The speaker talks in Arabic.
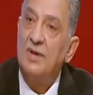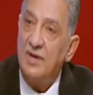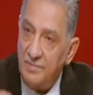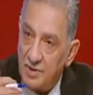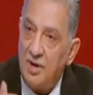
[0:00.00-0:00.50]

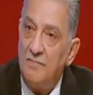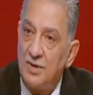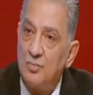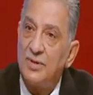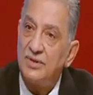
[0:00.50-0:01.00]
هي
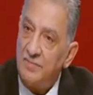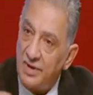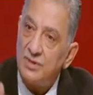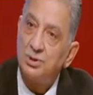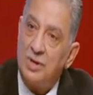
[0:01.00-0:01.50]
بتكبر
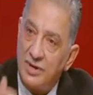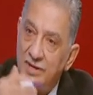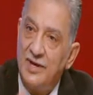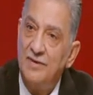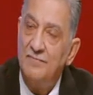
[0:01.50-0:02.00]
مرتبك الشهر
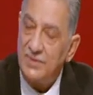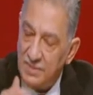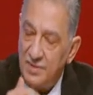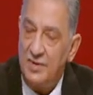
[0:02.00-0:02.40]
الجاي بت...